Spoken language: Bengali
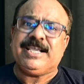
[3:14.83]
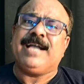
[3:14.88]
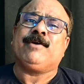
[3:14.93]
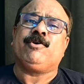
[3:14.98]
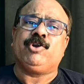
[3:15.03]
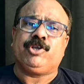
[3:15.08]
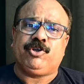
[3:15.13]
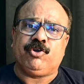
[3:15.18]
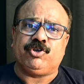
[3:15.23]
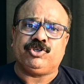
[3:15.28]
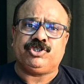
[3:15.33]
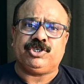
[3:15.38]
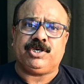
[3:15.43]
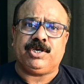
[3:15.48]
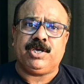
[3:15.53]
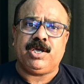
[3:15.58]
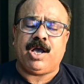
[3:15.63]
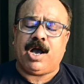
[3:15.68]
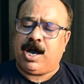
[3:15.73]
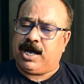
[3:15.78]
এখন কি হচ্ছে
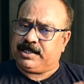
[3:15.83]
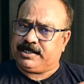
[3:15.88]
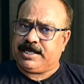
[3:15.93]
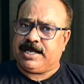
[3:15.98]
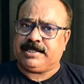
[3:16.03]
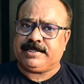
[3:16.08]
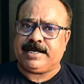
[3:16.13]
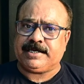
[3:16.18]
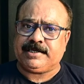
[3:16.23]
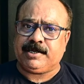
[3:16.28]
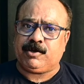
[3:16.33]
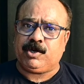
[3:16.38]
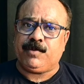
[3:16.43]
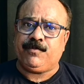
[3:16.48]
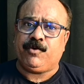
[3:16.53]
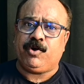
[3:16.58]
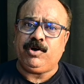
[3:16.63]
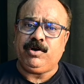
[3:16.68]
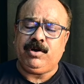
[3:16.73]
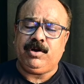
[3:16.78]
হাতে হাতে একটা করে
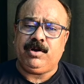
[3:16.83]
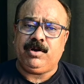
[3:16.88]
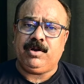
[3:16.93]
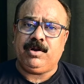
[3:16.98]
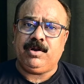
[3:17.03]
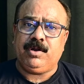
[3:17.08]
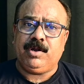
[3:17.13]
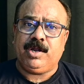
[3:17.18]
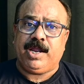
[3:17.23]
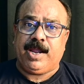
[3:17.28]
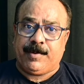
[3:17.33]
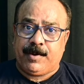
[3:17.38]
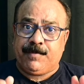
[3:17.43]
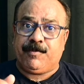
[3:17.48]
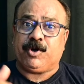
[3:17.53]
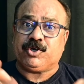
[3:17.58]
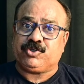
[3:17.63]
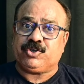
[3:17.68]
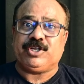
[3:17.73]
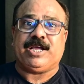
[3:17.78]
ফোন এবং
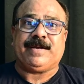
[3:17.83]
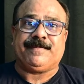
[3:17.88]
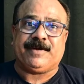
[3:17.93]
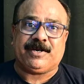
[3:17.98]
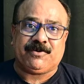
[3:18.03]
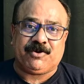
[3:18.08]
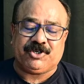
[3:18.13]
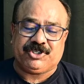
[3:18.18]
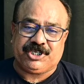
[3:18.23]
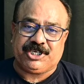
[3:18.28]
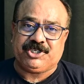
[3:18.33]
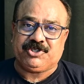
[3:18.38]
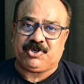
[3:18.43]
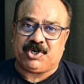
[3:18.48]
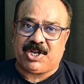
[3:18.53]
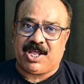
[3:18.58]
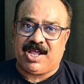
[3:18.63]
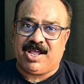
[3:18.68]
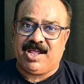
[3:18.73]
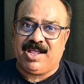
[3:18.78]
বছরে একবার করে চেঞ্জ
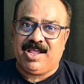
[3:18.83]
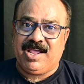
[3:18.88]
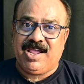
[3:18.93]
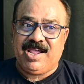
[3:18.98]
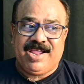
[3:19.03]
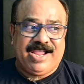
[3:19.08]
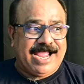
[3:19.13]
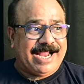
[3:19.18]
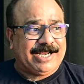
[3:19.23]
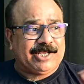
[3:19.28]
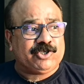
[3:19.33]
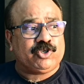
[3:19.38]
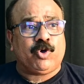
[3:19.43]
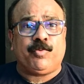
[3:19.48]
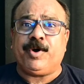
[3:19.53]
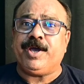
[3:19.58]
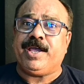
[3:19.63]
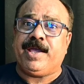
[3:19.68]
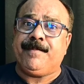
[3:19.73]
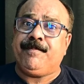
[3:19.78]
করা একটা
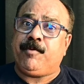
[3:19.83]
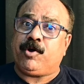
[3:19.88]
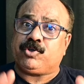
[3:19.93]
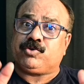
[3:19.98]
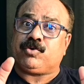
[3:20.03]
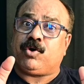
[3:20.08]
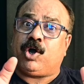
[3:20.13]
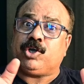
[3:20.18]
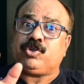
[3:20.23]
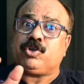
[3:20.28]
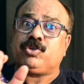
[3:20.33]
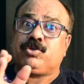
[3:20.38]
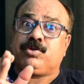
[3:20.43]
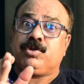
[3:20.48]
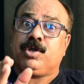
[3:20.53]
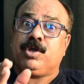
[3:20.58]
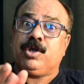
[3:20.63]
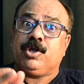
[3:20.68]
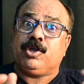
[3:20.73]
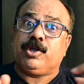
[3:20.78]
সময়ে হয়তো
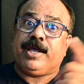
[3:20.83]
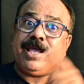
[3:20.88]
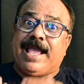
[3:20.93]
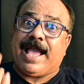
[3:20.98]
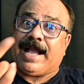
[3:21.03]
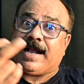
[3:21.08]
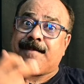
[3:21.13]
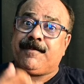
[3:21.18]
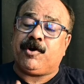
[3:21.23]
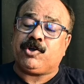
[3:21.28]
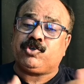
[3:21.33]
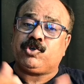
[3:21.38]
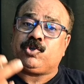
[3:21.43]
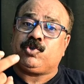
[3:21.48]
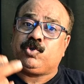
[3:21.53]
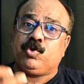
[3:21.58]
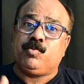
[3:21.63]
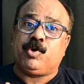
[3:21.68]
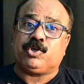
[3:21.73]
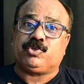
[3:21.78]
এক বছর
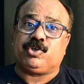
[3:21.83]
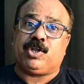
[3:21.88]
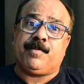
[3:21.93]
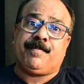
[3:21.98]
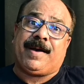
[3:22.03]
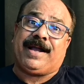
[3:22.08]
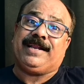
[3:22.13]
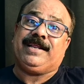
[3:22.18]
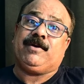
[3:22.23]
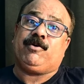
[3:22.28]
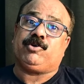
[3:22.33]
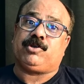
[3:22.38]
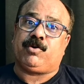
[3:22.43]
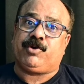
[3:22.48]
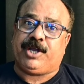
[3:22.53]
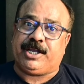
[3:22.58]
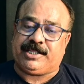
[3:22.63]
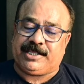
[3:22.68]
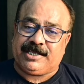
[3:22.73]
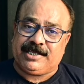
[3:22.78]
দু বছরে বাইরে
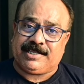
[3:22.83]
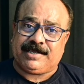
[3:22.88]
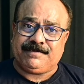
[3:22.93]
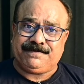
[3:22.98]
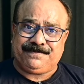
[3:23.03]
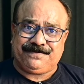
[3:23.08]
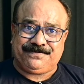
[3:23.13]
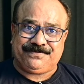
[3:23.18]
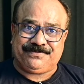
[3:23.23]
কোথাও খেতে যেতাম